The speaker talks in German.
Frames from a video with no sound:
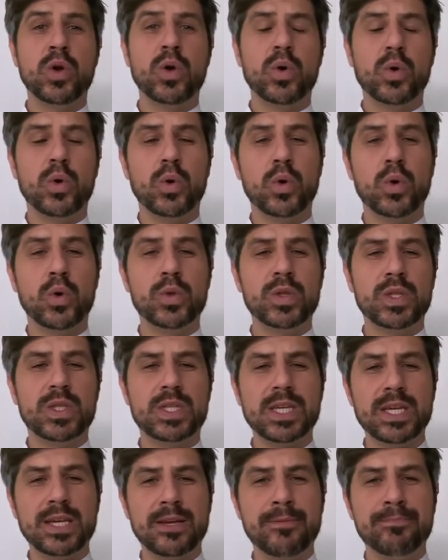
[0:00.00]
Und
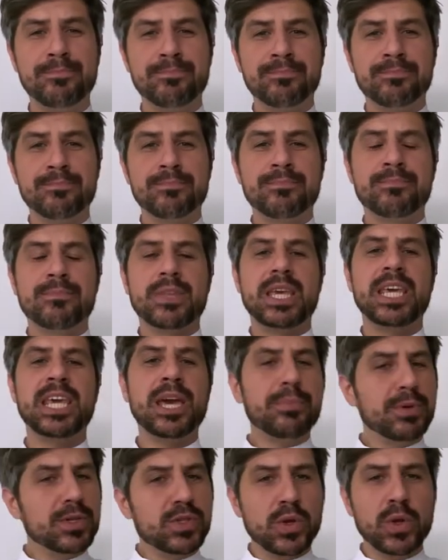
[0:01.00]
äh, ich
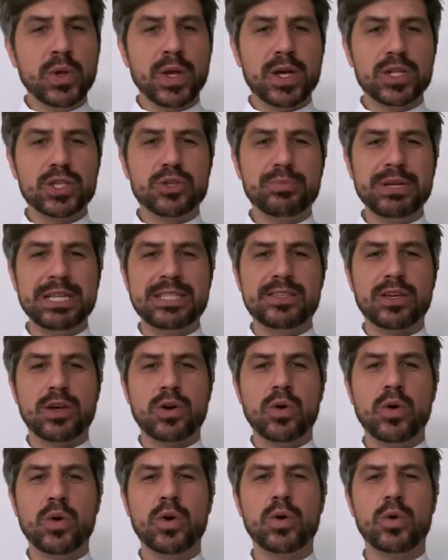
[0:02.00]
persönlich als
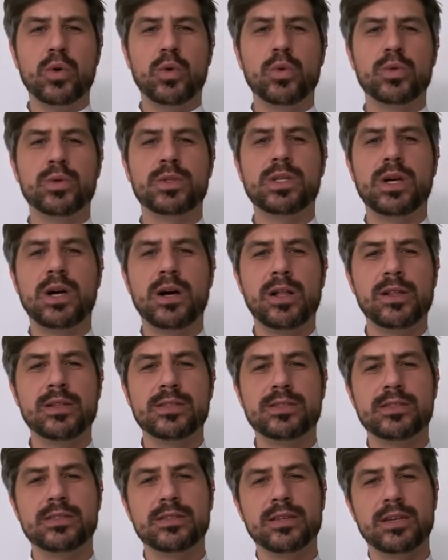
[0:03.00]
Spitzenkoch und
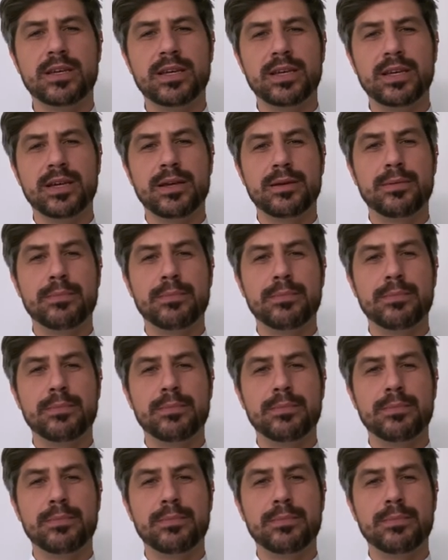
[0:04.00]
als äh,